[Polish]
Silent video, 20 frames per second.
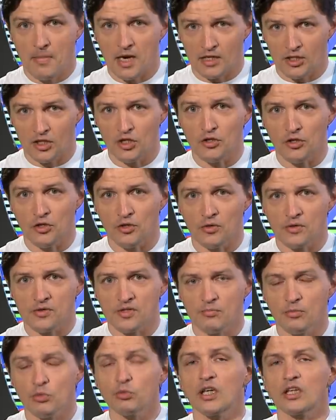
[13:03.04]

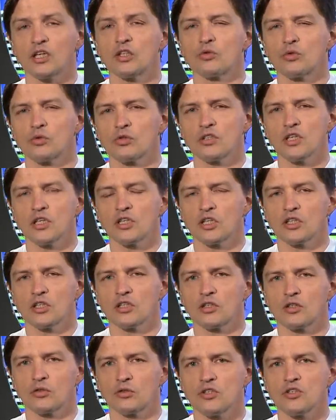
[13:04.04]
Marquinhos, był taki turniej,
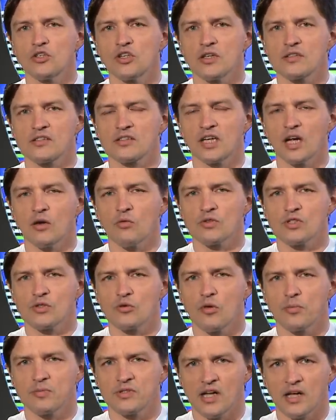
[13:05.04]
kiedy Corinthians grało
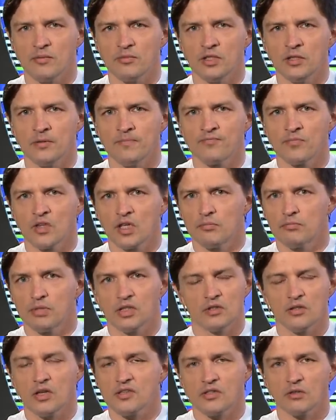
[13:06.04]
z chłopcami
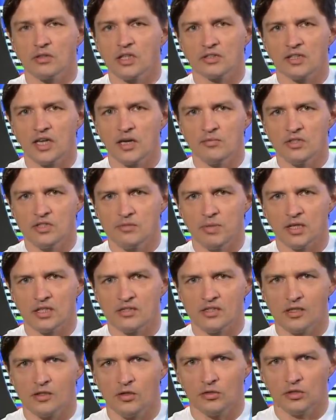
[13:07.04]
15-latkami z
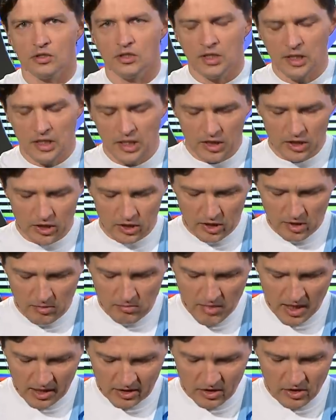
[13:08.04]
Barcelony.
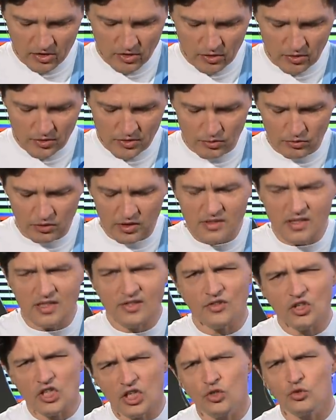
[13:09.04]
I Marquinhos, który
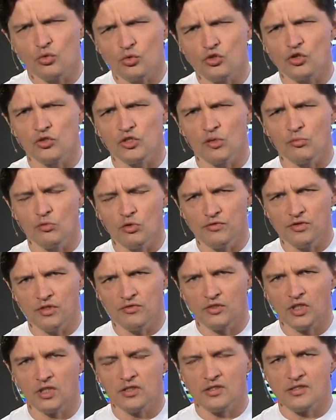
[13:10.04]
zazwyczaj dużo nie
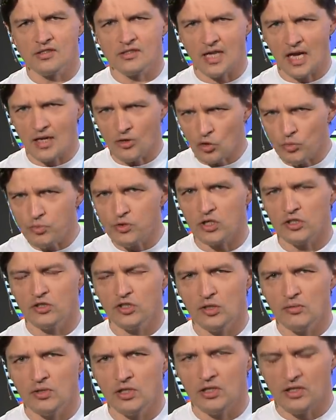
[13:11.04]
mówi, wtedy stanął
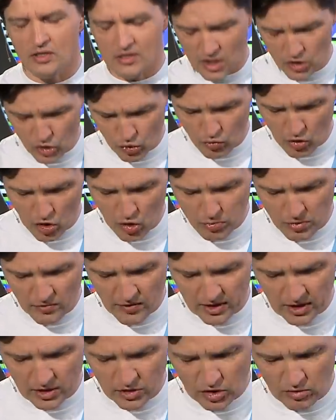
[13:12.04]
przed nimi i zaczął
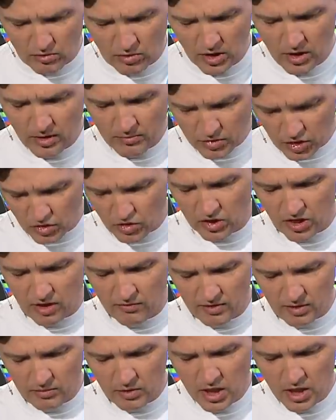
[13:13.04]
opowiadać im,
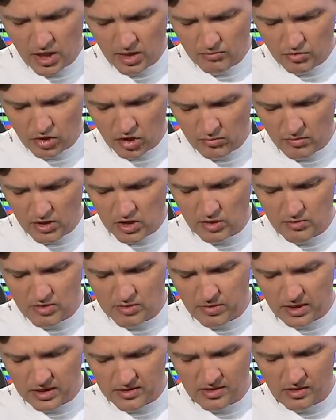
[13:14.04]
przeczytam wam, przed
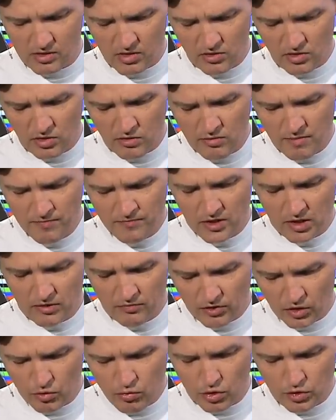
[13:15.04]
meczem z Barceloną
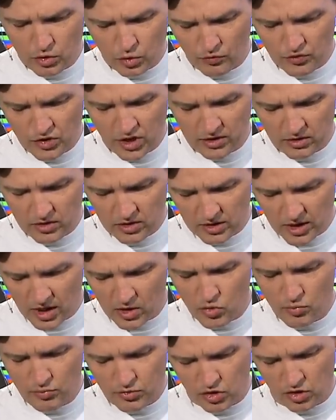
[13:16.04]
wygłosił w szatni
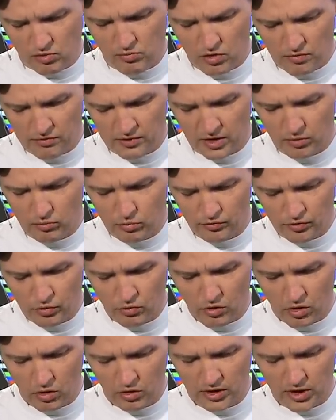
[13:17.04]
taką przemowę,
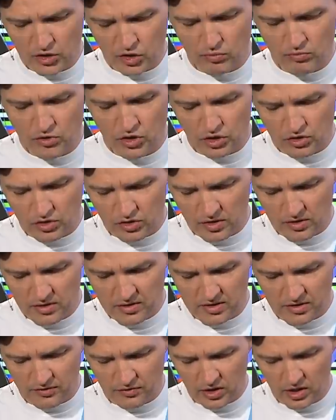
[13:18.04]
mówił o naszym
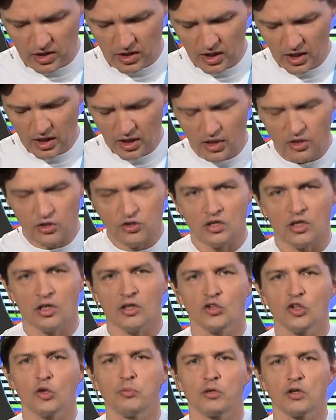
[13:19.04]
dzieciństwie,
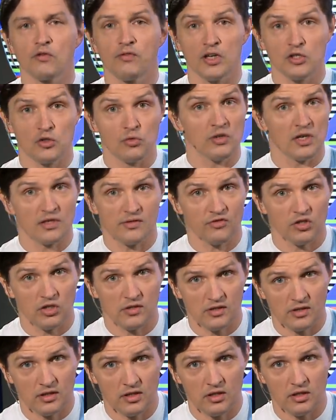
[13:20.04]
że doprowadził nas
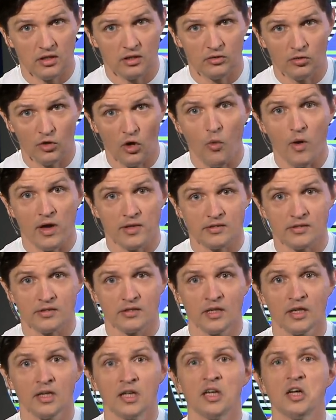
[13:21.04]
wszystkich do
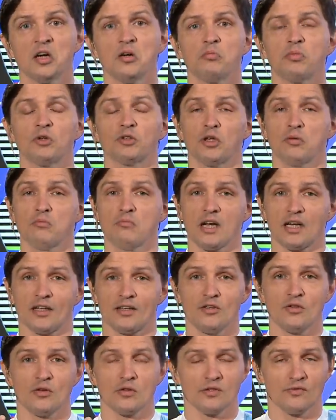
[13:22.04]
łez. Potem
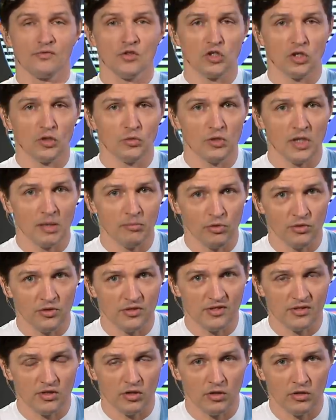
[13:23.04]
Marquinhos wyszedł na
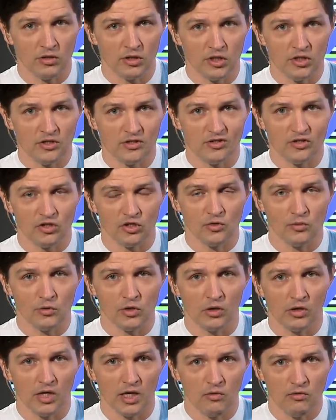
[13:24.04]
boisko i
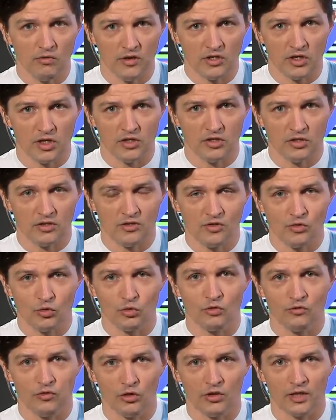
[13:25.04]
strzelił gola, uważajcie, z
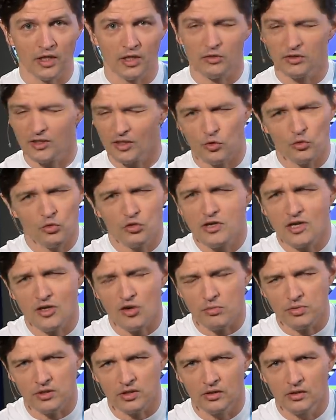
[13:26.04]
rzutu wolnego, tego już
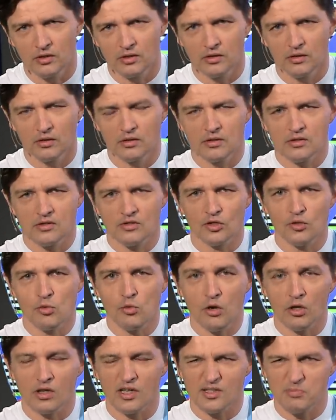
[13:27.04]
nie robi.
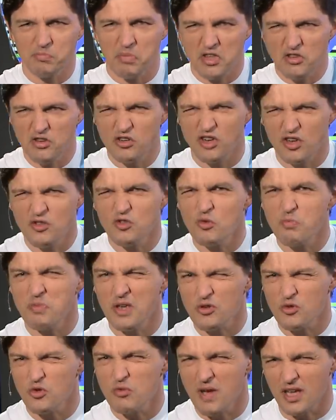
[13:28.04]
Strzelił gola z
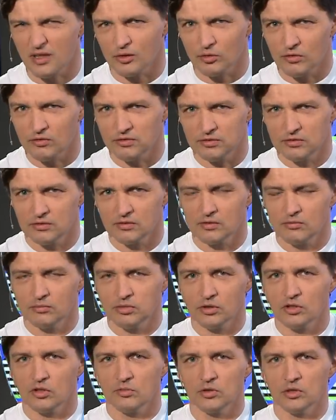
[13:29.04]
55 metrów,
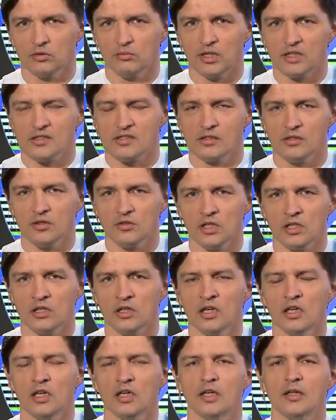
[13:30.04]
podobno. W
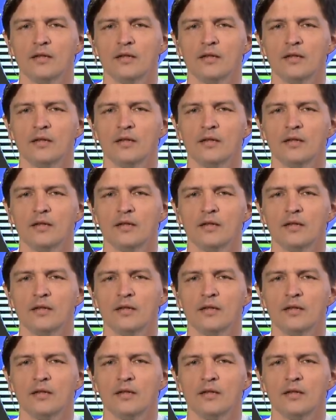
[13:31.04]
Barcelonie